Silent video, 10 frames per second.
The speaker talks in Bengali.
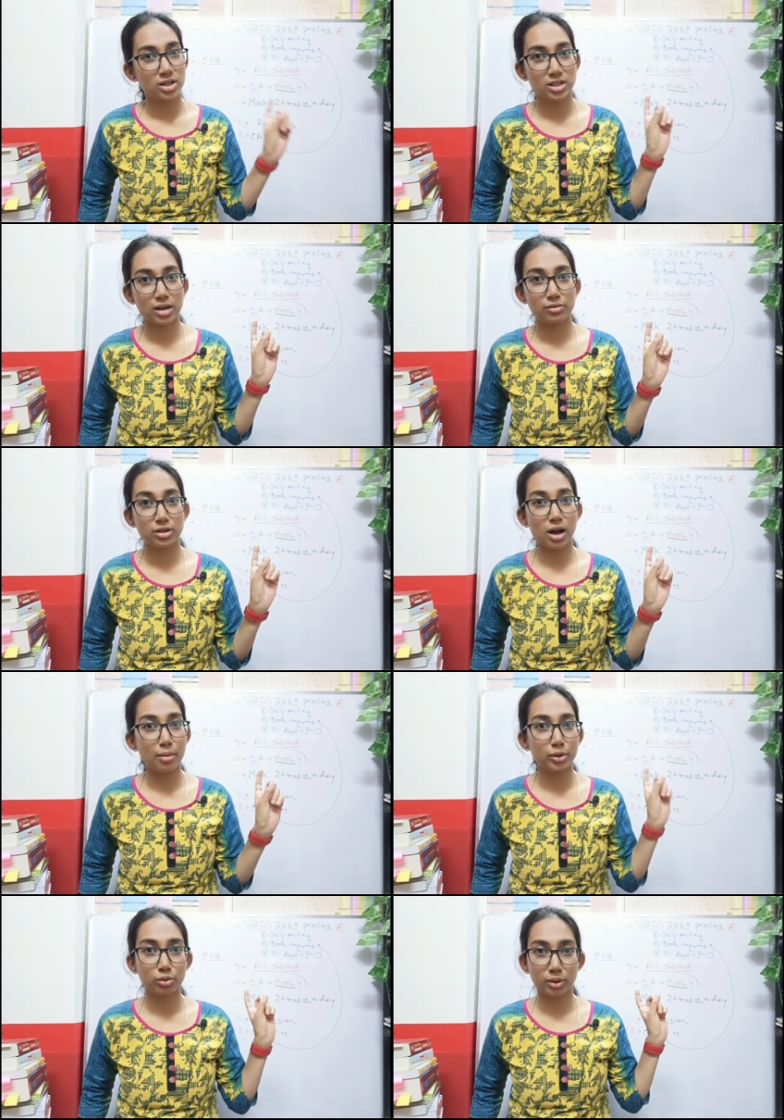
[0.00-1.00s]
সেইটা
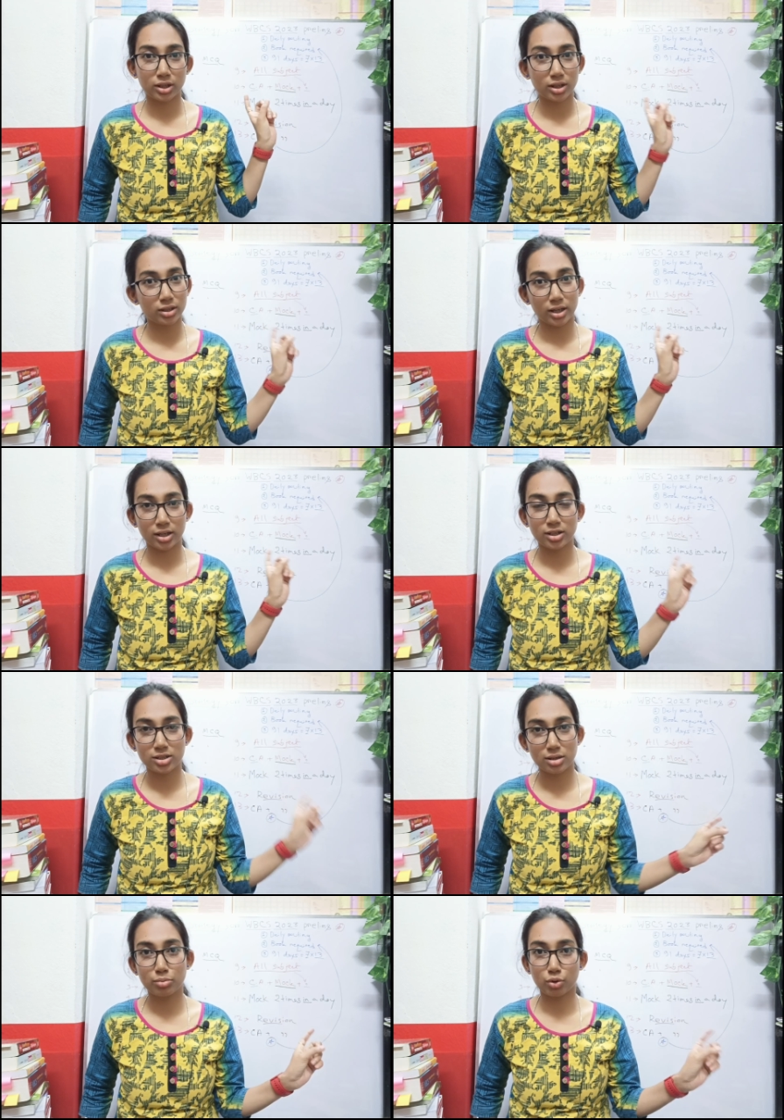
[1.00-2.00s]
আমি তোমাদেরকে দেখিয়ে
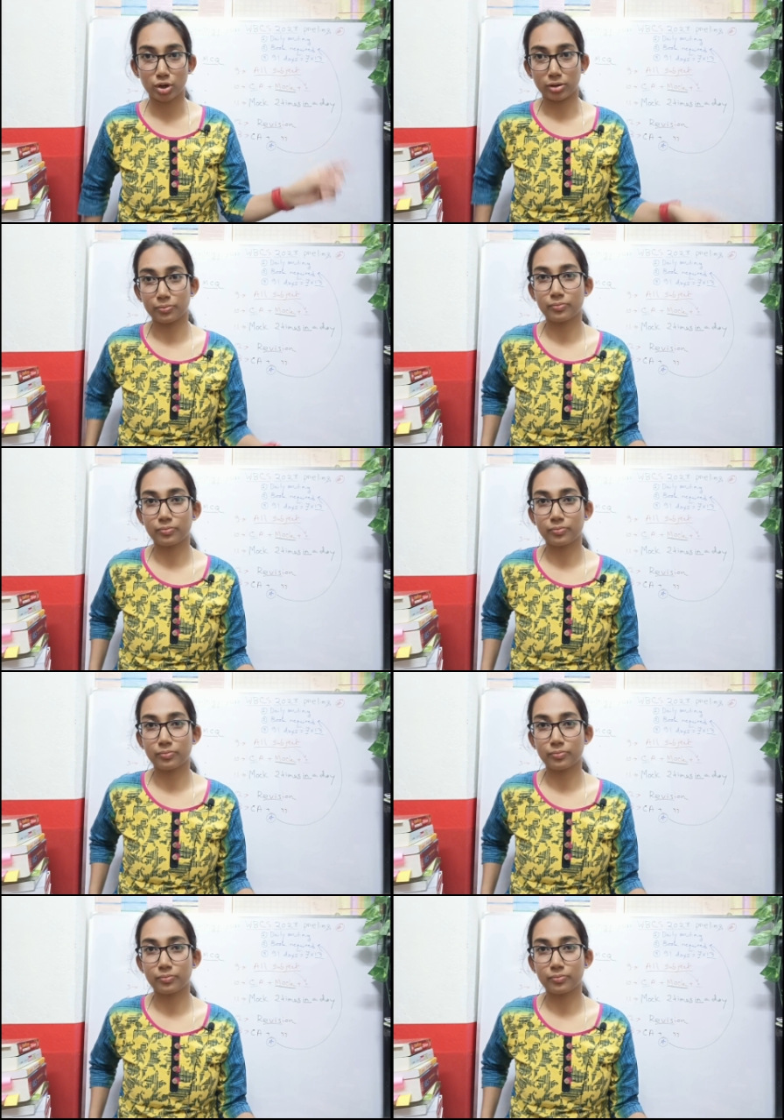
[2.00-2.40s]
দিচ্ছি বোর্ডে